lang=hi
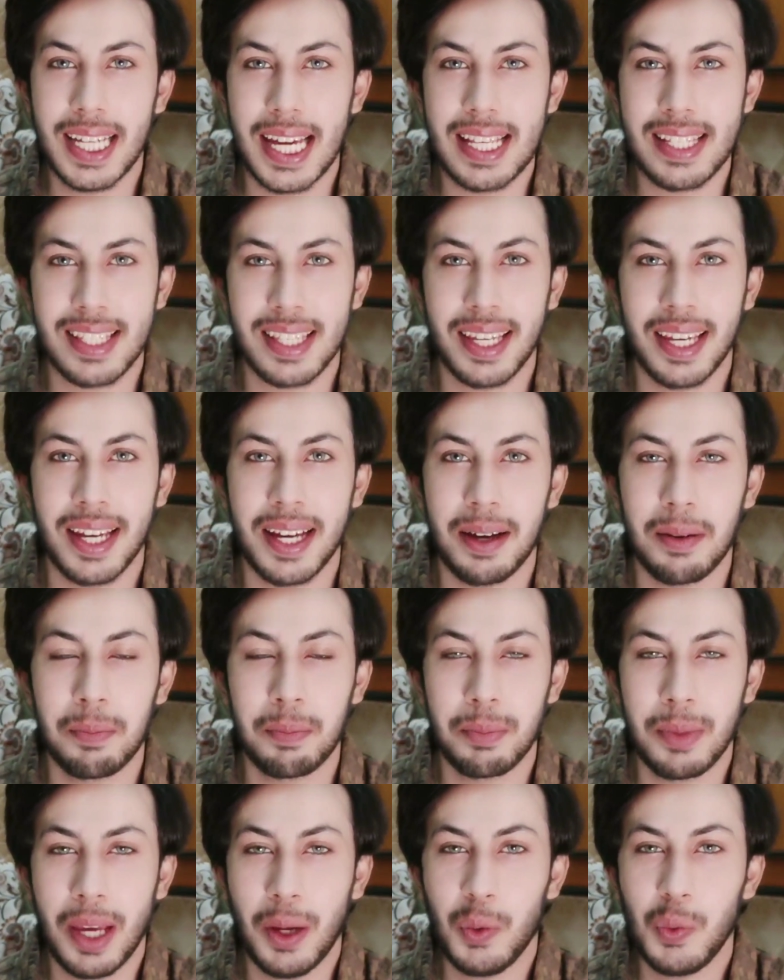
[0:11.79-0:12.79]
कैसे हैं
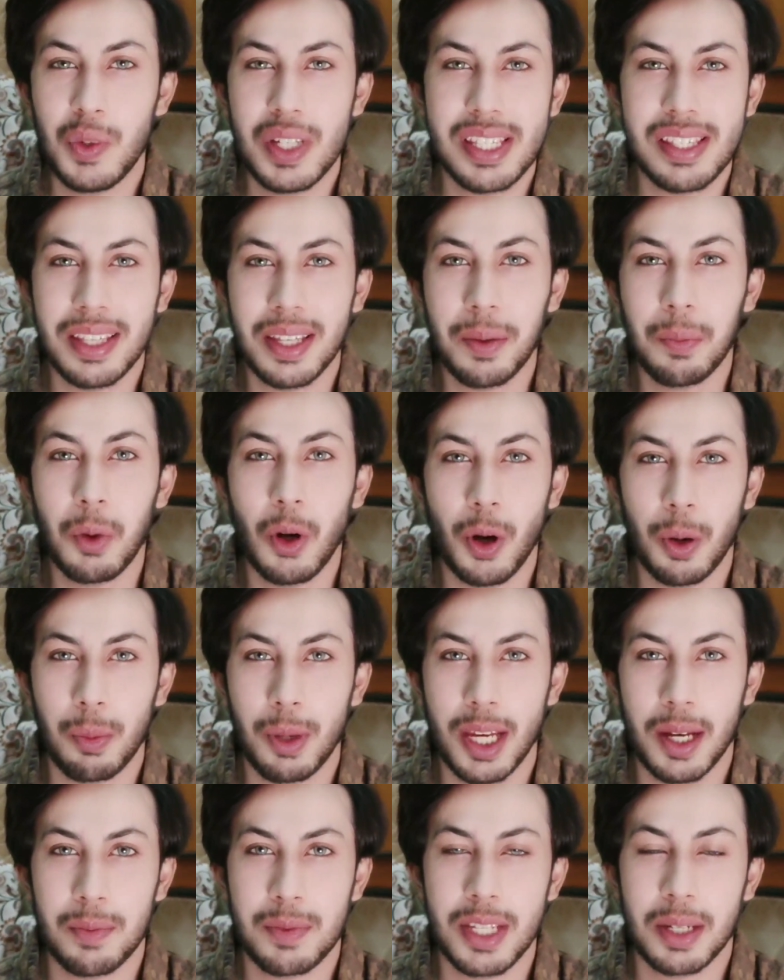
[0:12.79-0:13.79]
आप मैं हूं वसीम और
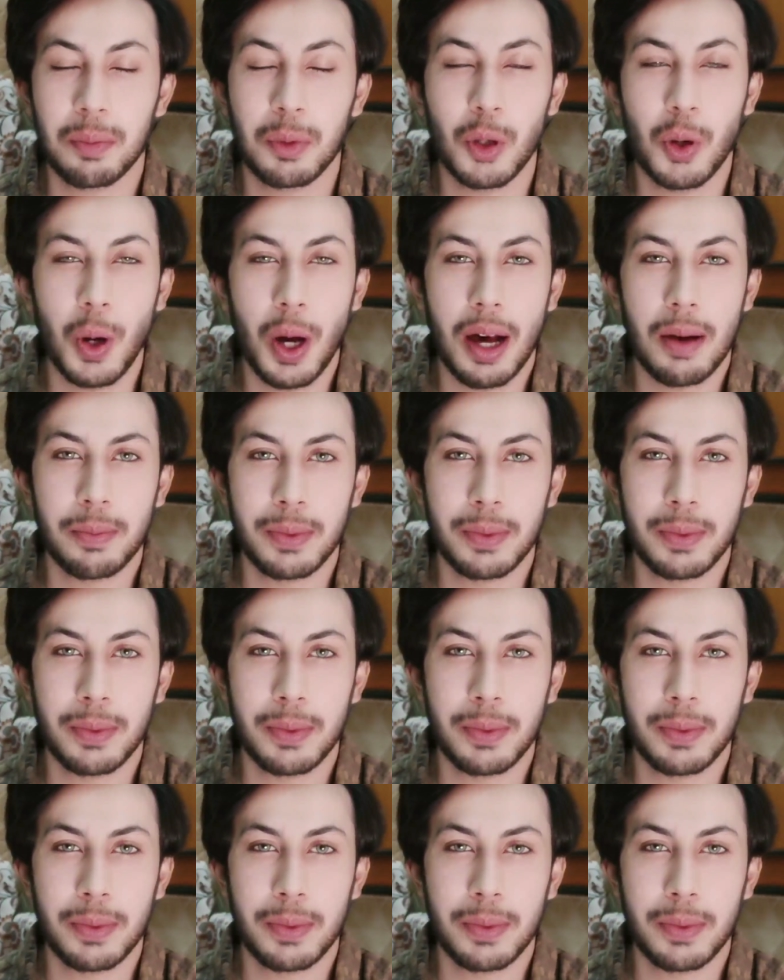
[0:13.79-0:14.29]
मैं आप सबको